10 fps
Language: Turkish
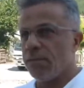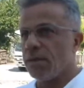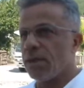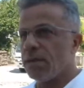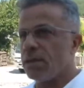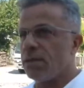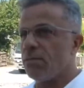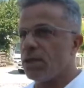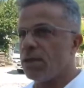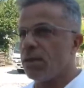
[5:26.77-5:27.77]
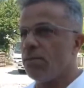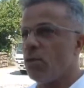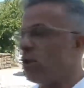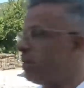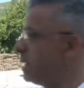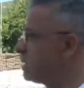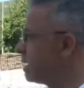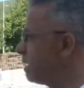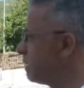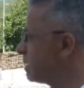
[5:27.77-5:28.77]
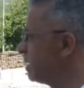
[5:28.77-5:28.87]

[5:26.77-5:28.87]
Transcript: Vatandaşın başkanın böyle bir isteği var.